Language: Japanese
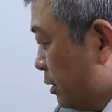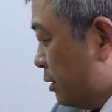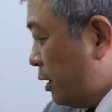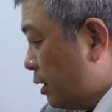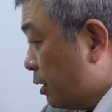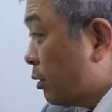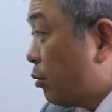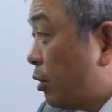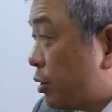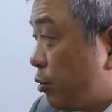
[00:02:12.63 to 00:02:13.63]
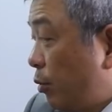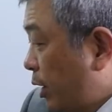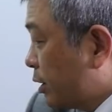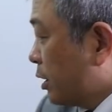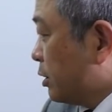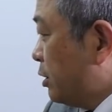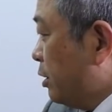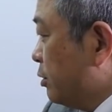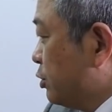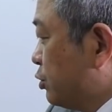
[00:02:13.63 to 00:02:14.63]
で、これと y かけ
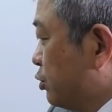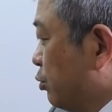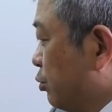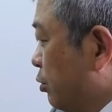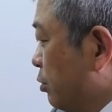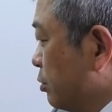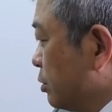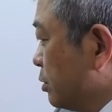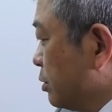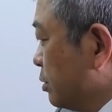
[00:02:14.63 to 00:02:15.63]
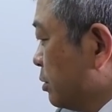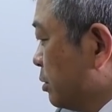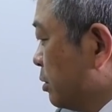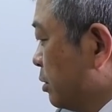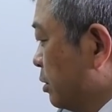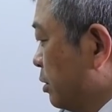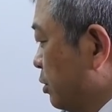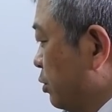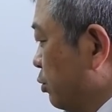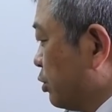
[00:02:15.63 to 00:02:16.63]
て、ちょうど
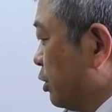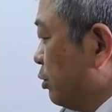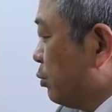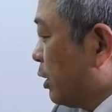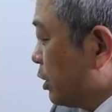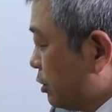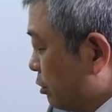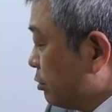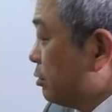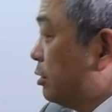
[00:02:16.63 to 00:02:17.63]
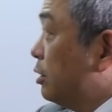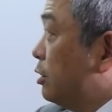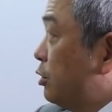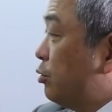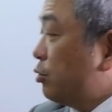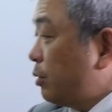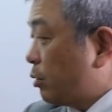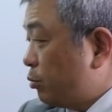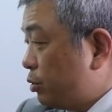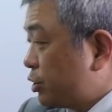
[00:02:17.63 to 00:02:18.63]
予定通り割り切ると。いうこと
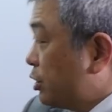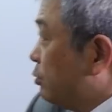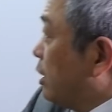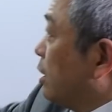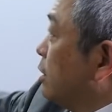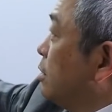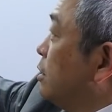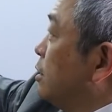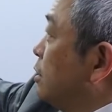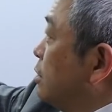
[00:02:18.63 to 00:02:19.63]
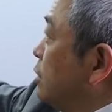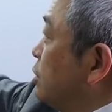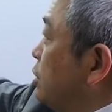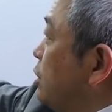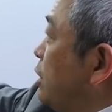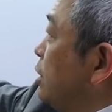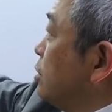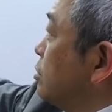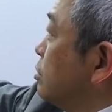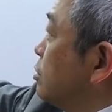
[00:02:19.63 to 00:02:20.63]
は、この式は、
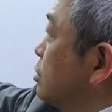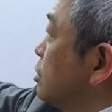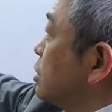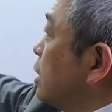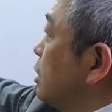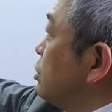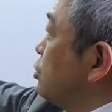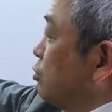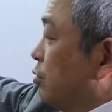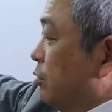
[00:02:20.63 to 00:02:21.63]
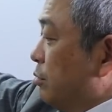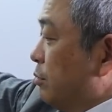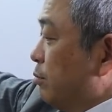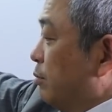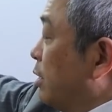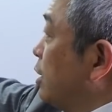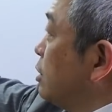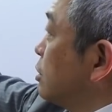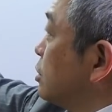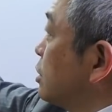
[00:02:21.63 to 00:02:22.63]
2x3 乗、
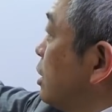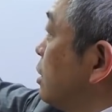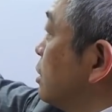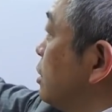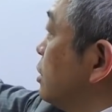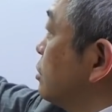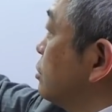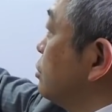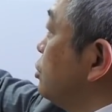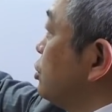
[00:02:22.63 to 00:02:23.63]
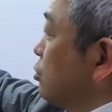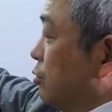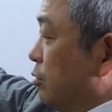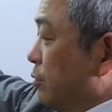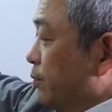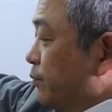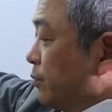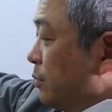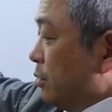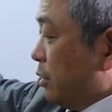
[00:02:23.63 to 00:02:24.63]
マイナス 3x 次乗、
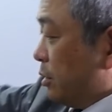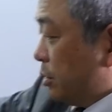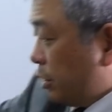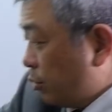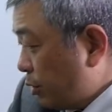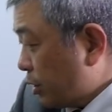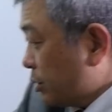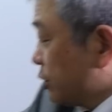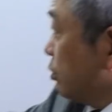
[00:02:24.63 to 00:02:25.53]
で、0x